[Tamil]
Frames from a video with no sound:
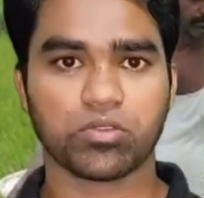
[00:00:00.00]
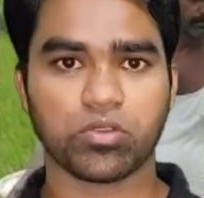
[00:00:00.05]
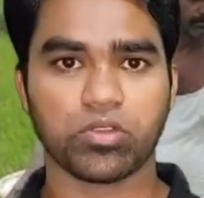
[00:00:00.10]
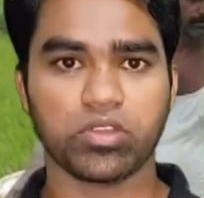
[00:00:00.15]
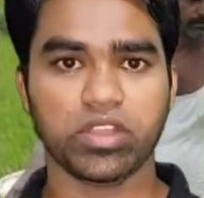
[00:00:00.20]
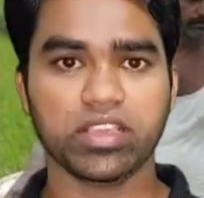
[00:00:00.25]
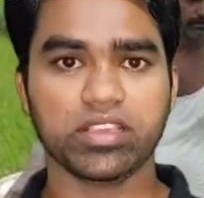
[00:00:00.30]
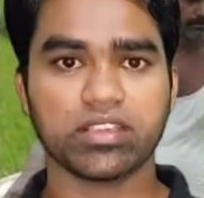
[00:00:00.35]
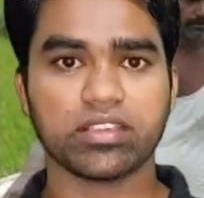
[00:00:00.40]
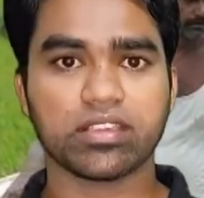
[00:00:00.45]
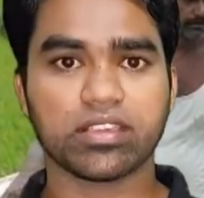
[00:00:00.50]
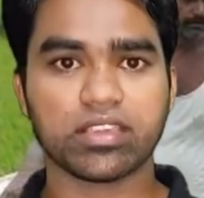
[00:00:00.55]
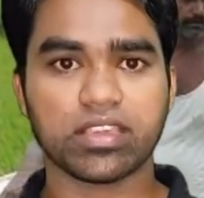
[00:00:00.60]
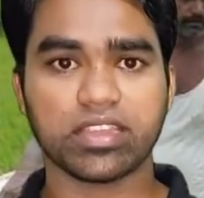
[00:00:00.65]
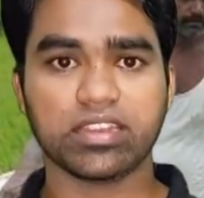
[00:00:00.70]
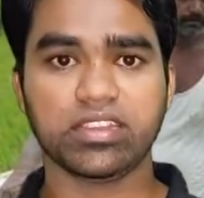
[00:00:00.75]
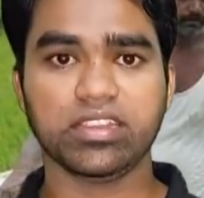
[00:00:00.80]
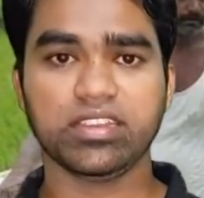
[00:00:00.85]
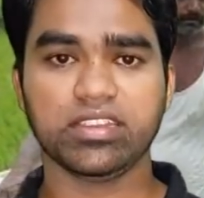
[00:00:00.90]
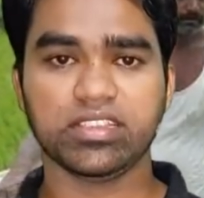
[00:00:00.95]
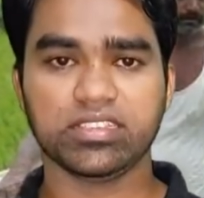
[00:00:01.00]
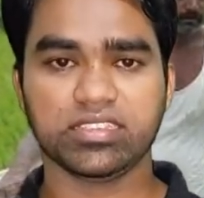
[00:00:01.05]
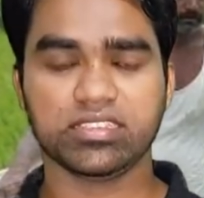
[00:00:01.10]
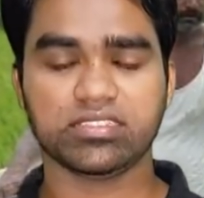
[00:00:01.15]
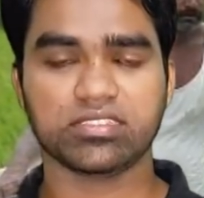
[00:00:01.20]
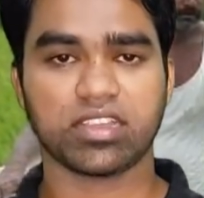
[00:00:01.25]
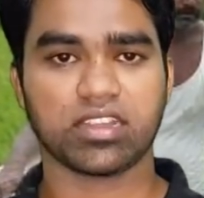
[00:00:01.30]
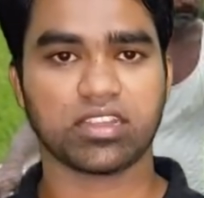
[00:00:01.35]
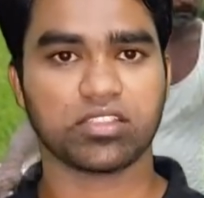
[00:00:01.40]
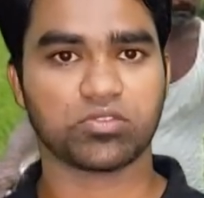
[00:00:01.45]
குரோனிக் கிட்னி
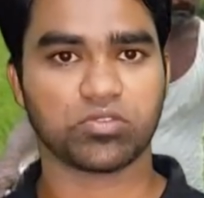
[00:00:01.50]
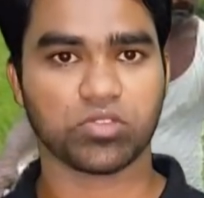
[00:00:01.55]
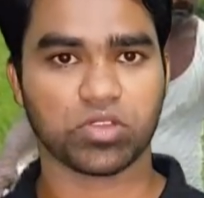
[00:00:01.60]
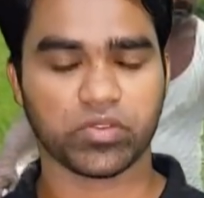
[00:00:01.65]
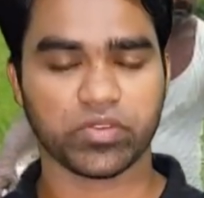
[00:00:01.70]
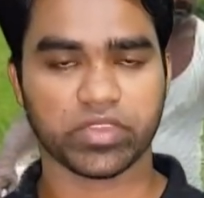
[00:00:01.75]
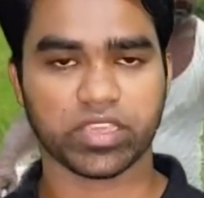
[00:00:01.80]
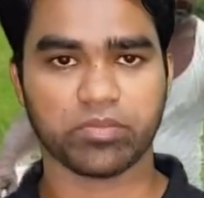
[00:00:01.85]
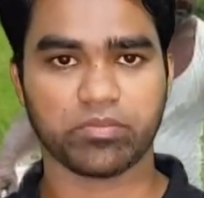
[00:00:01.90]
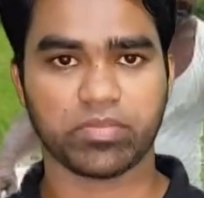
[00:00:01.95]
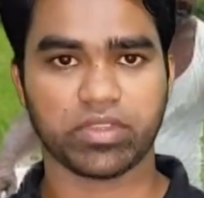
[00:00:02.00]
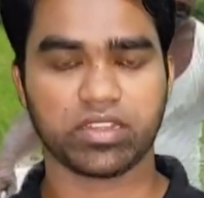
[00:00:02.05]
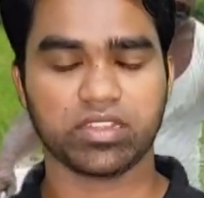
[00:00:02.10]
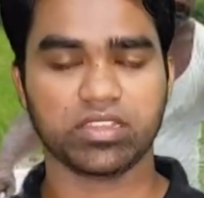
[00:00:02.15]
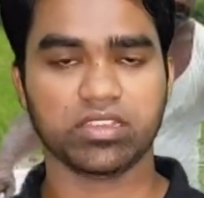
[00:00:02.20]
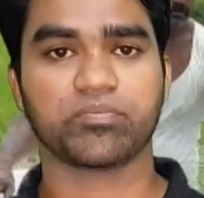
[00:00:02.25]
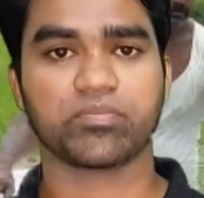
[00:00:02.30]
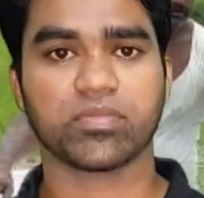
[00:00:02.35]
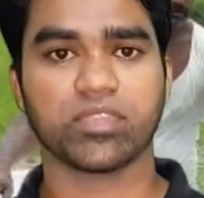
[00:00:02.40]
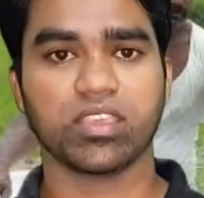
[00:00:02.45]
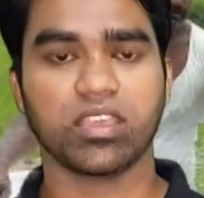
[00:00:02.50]
டிசீஸானது தோற்றுவிக்கப்பட்டு